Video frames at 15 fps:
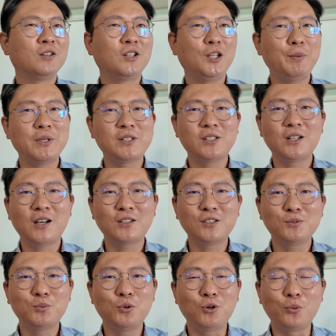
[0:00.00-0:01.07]
티빅스를
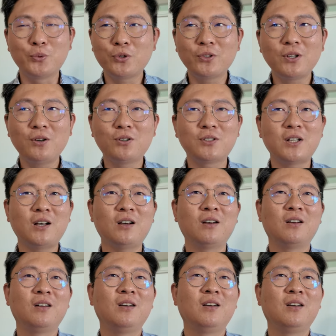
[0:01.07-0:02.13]
하든 뭐 엄청난 걸 사,